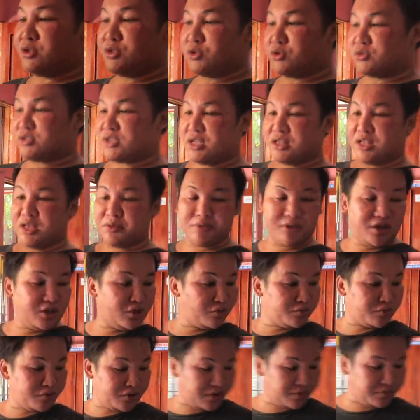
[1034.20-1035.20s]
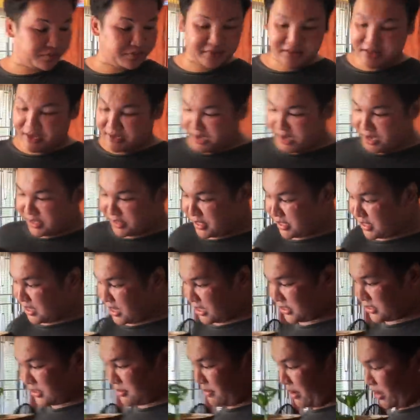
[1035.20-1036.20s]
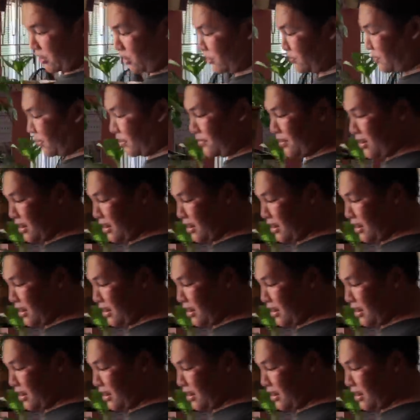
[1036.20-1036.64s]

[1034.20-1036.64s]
know saan namin dito po ilagay-lagay kasi mayroon pong